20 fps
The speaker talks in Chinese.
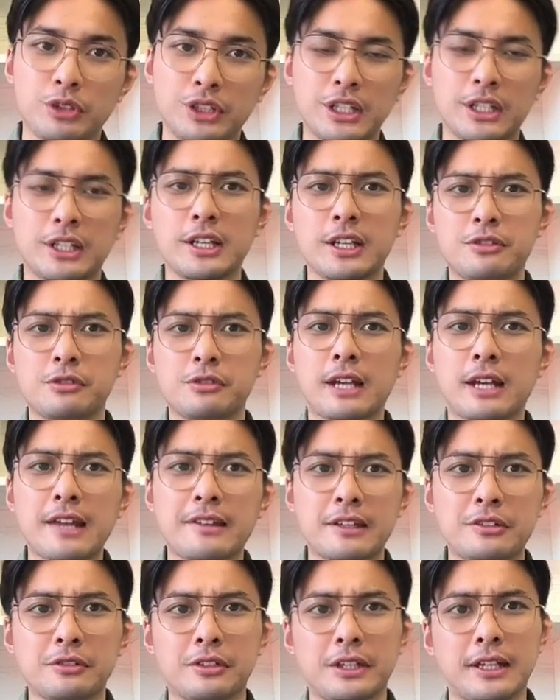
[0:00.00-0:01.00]
你可以去开
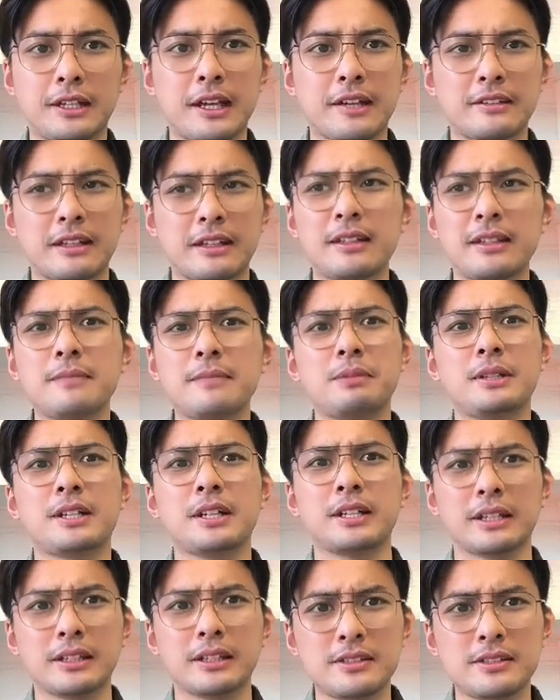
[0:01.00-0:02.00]
采就可以开采，那是不
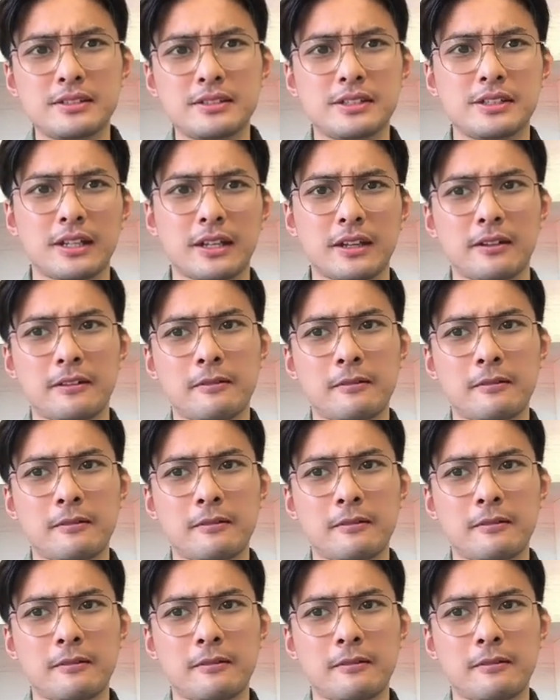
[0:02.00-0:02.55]
可能的事情。